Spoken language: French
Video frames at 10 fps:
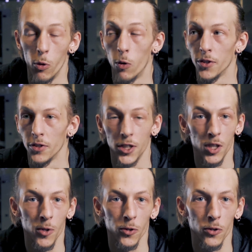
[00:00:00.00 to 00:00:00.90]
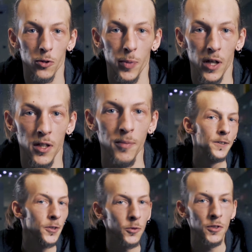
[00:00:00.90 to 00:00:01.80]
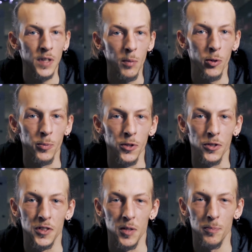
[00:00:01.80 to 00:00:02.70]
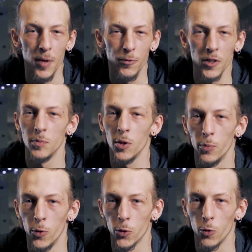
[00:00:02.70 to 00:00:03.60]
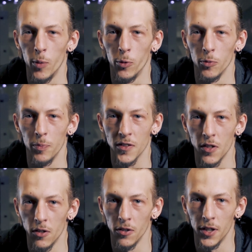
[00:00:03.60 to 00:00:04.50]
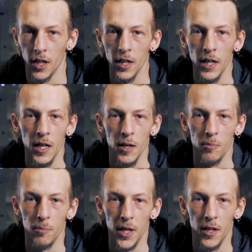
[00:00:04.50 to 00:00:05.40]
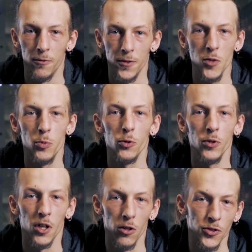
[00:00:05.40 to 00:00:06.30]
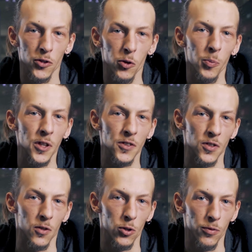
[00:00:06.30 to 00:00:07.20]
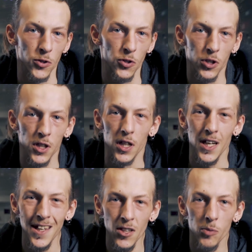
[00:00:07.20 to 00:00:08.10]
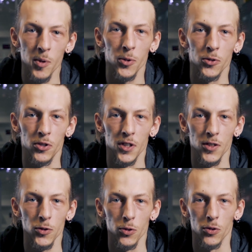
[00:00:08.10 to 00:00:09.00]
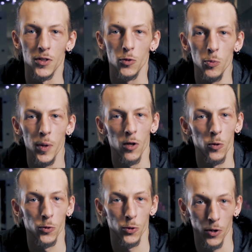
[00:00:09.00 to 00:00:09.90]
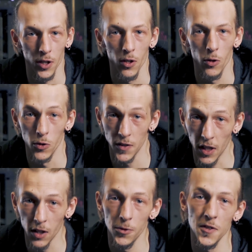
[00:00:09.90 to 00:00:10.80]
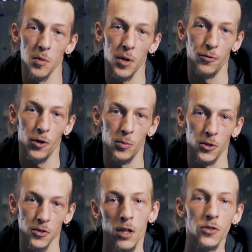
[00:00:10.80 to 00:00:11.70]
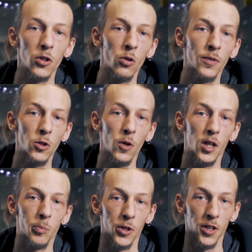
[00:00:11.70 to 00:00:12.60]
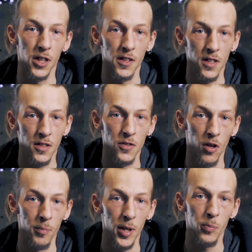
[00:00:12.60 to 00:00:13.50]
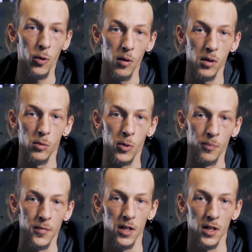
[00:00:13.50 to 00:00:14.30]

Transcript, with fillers: Pourquoi t'en as jamais entendu parler Disons simplement que c'est pas forcément le bon choix pour une personne lambda, mais visent plutôt les grandes entreprises, devant stocker énormément de données sur des super longues durées, au sacrifice des performances. Ceux qui ont vécu à l'époque des cassettes s'en rappellent probablement.